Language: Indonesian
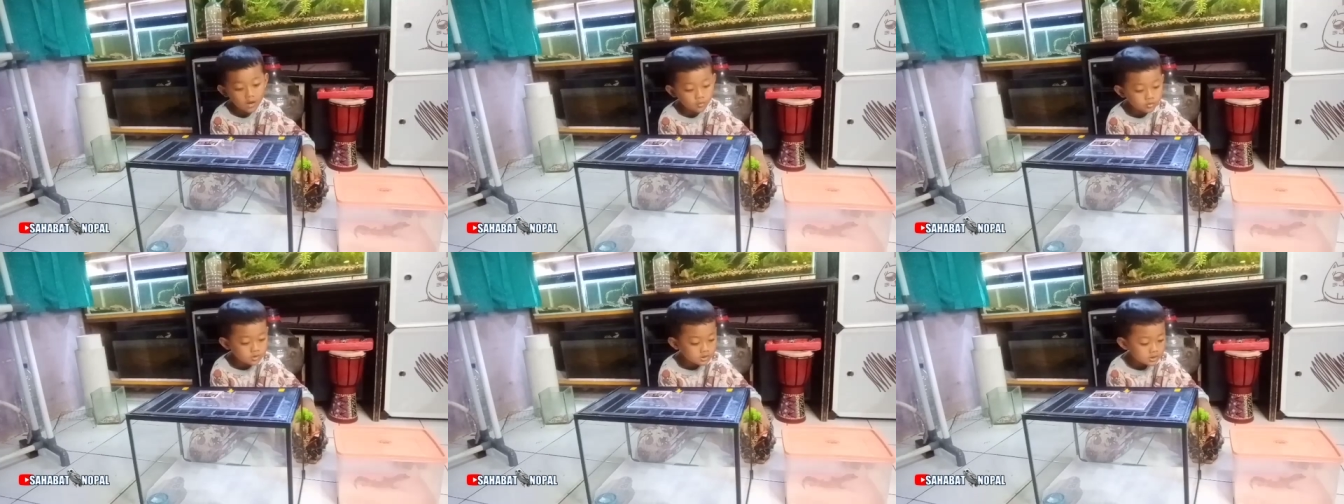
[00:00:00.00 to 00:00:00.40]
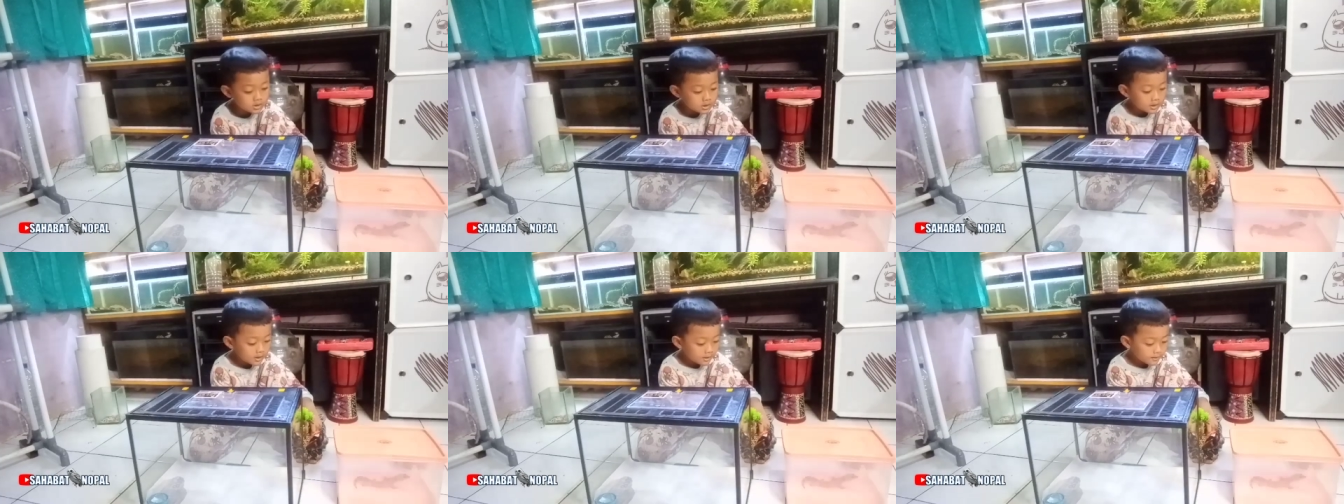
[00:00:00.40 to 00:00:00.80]
harus
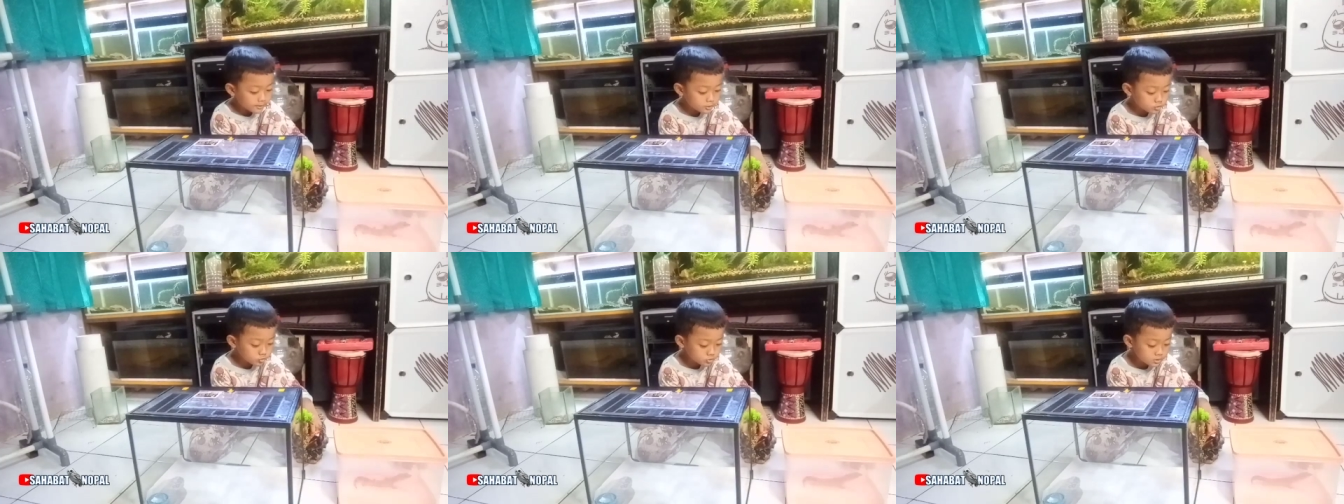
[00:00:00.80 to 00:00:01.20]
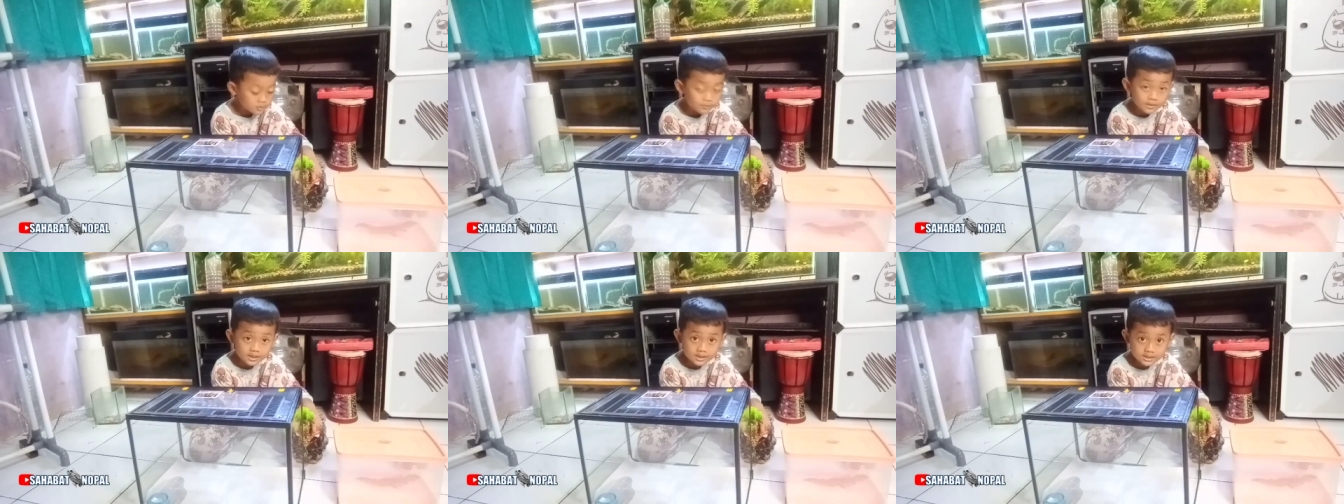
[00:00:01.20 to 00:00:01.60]
dicuci
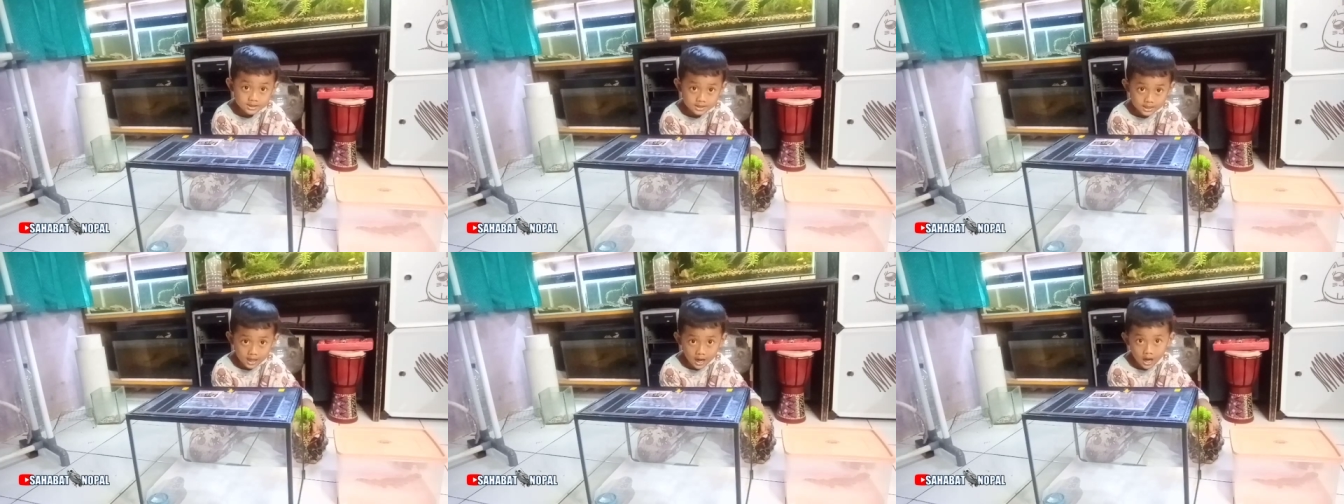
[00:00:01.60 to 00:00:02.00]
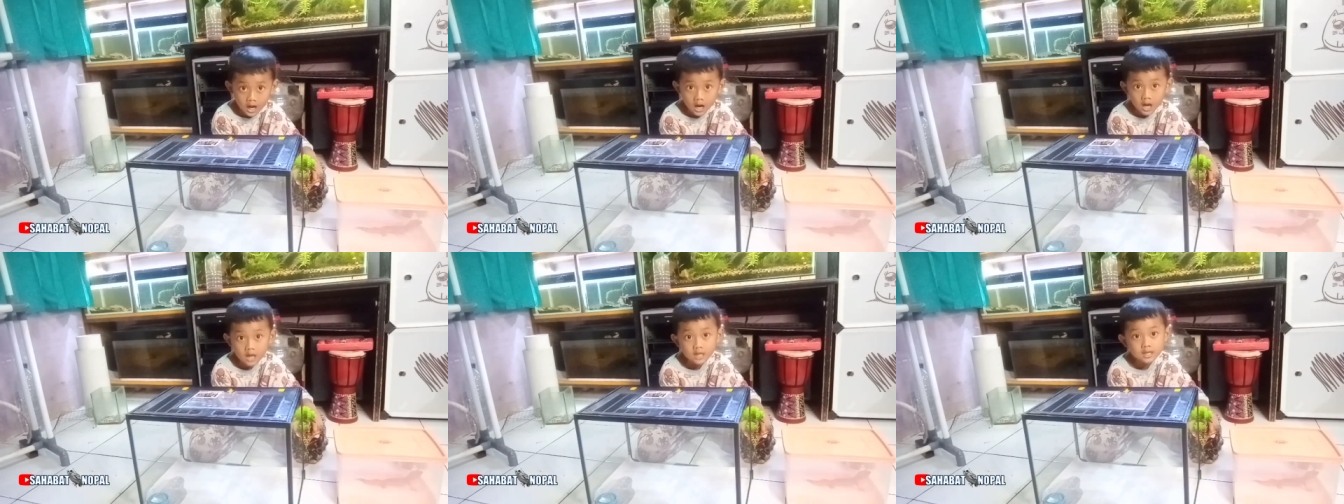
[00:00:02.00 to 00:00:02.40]
bersih
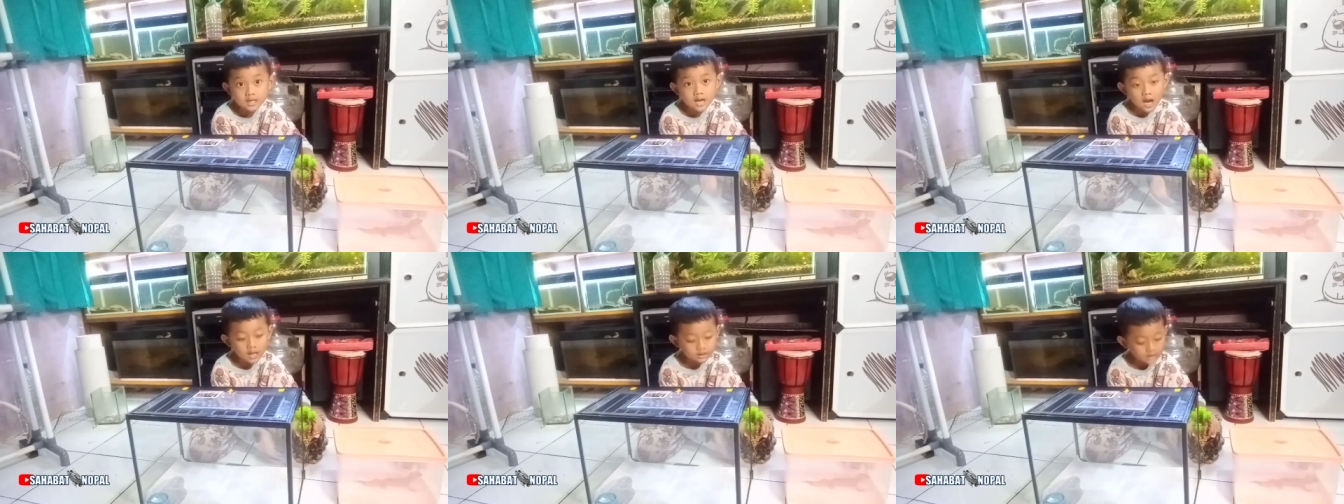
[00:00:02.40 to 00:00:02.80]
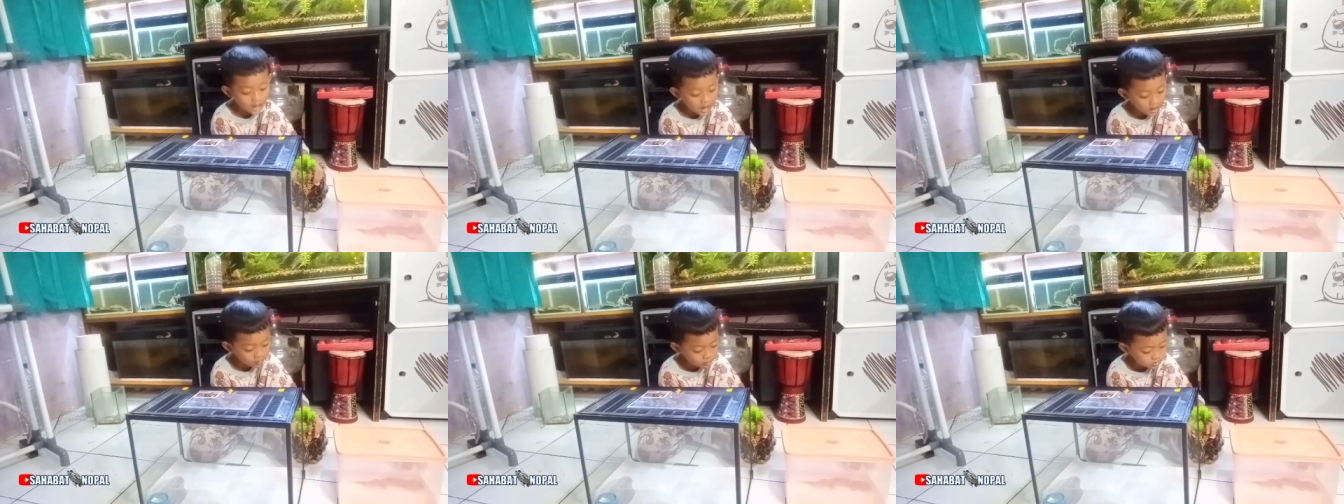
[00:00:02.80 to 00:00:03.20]
ya dan
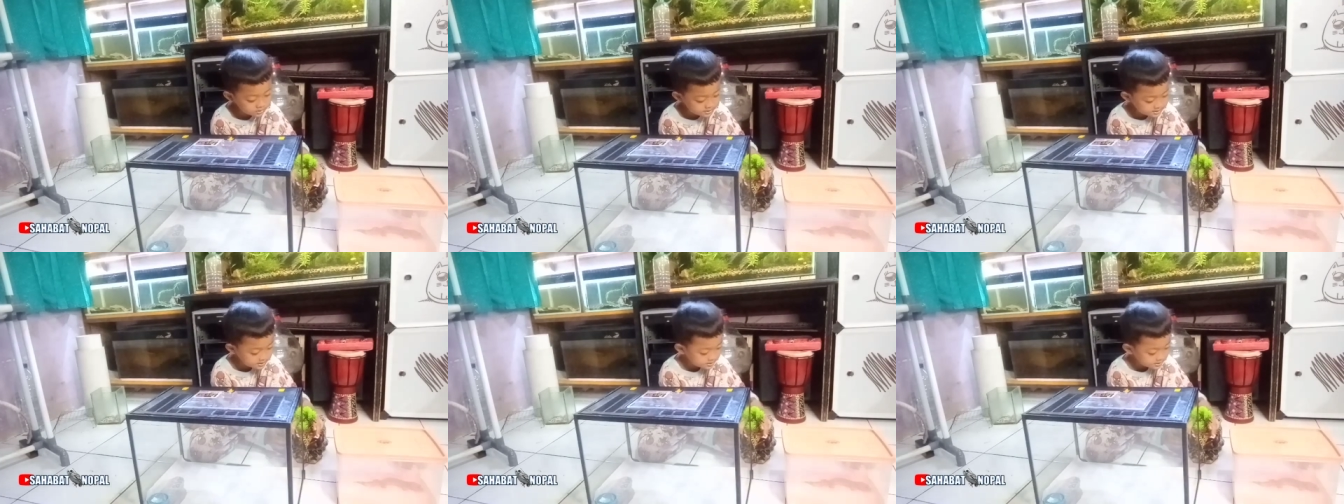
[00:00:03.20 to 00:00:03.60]
harus